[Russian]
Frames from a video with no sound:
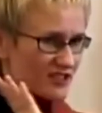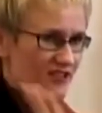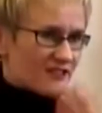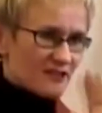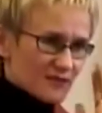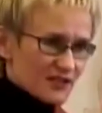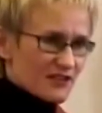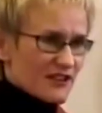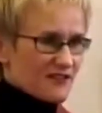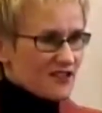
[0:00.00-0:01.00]
там это
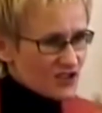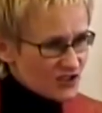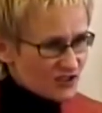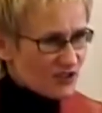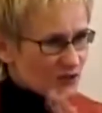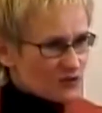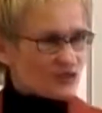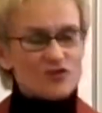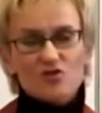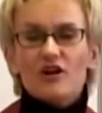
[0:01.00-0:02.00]
на вещи, это на то, это
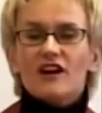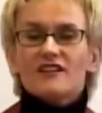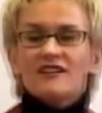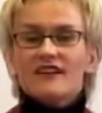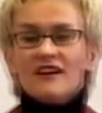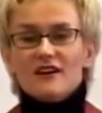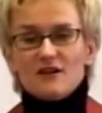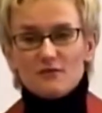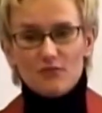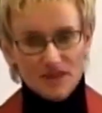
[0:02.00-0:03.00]
на все. Они
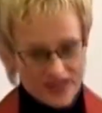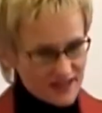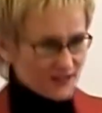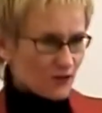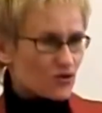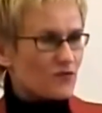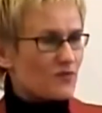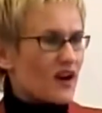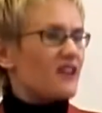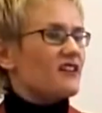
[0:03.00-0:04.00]
мысленно уже
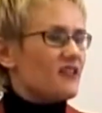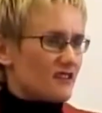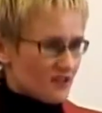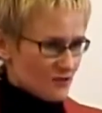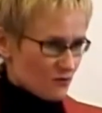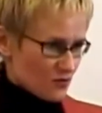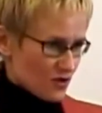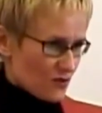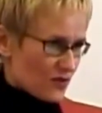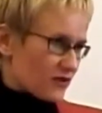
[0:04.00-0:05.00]
проели свою
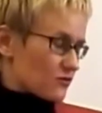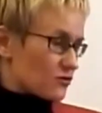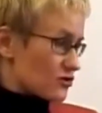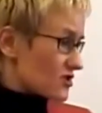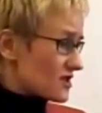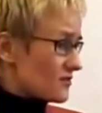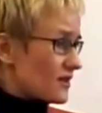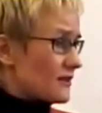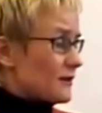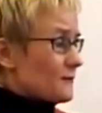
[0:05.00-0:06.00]
зарплату. То же
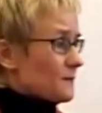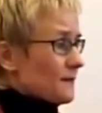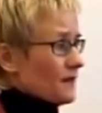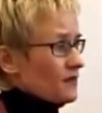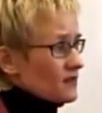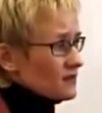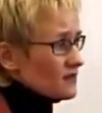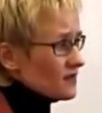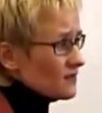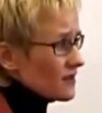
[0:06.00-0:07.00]
самое иногда
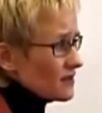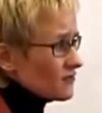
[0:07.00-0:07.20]
говорят в